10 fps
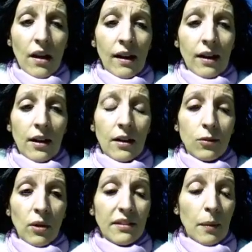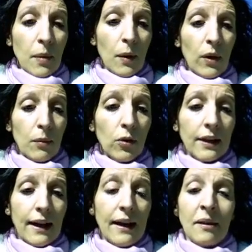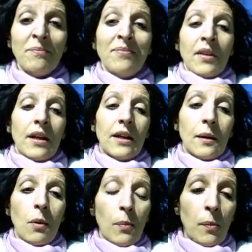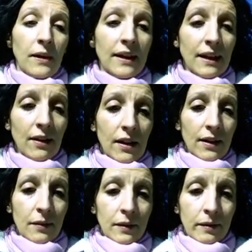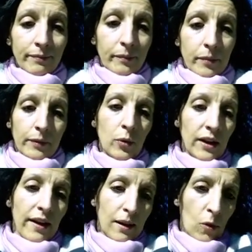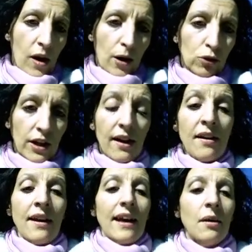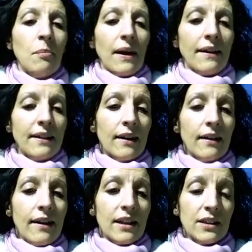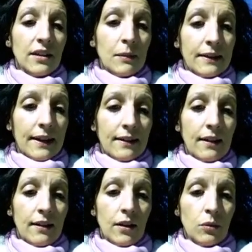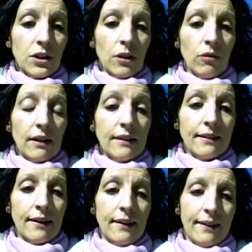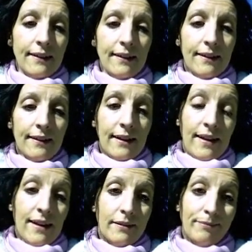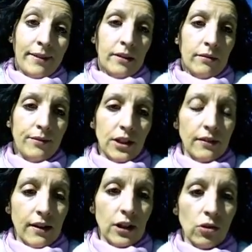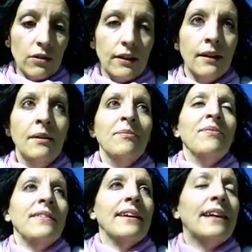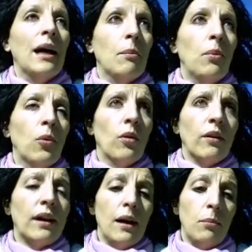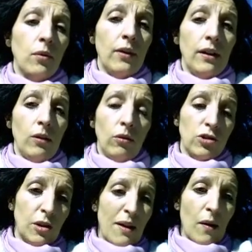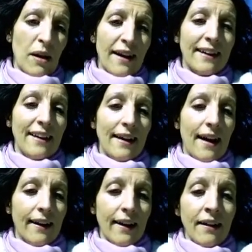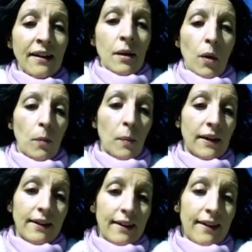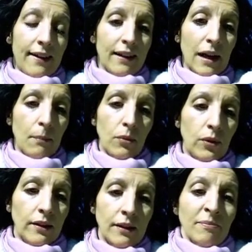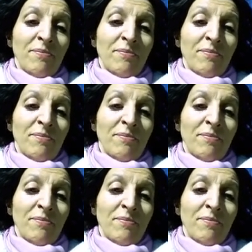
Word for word: eh, durante la prima guerra mondiale eh, proprio perché eh, qui eravamo Austria e in pratica gli era stati mandati in questa località eh, che era ehm, diventa una sorta di campo, eh, campo, lo chiamava Barackenlager proprio perché era un campo di